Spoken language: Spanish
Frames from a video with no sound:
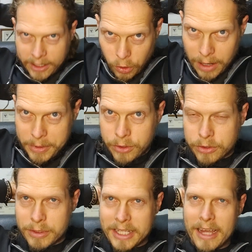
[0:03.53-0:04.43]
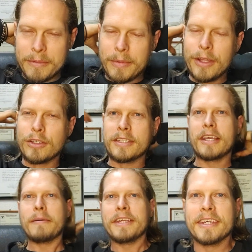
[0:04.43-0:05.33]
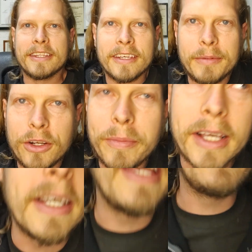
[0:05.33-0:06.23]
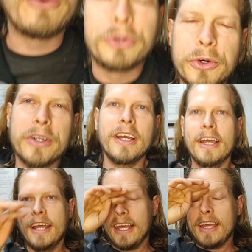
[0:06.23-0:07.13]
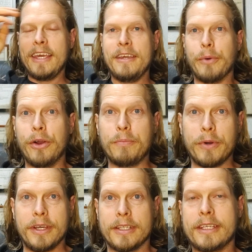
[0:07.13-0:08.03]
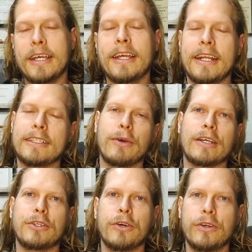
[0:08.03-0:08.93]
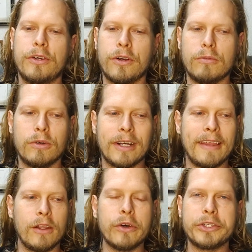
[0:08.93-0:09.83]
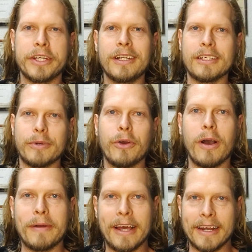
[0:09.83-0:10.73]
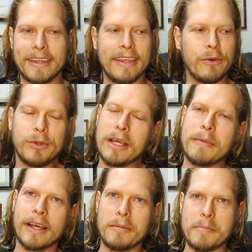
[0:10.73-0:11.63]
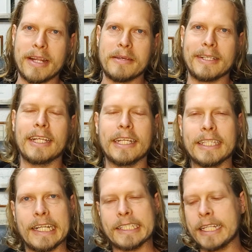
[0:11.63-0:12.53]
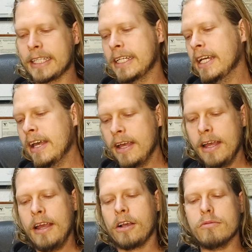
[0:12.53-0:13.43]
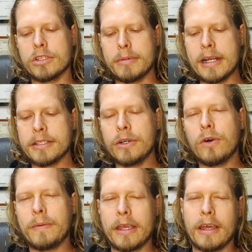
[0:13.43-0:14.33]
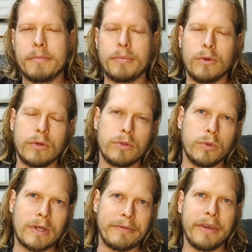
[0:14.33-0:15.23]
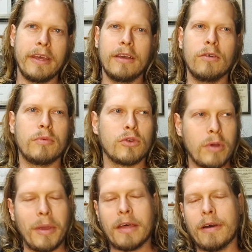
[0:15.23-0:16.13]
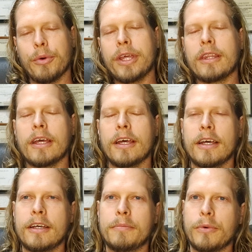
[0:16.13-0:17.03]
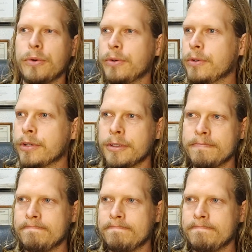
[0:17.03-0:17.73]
Hola amigos, ¿cómo están? Bienvenidos a Saya Banjet. Mi nombre es Saya Lacouture y bueno, pues en esta ocasión, como cada noche, les vengo a hablar de un tema que me parece bastante interesante. Como siempre les digo, vayan por su café o por su bebida favorita, por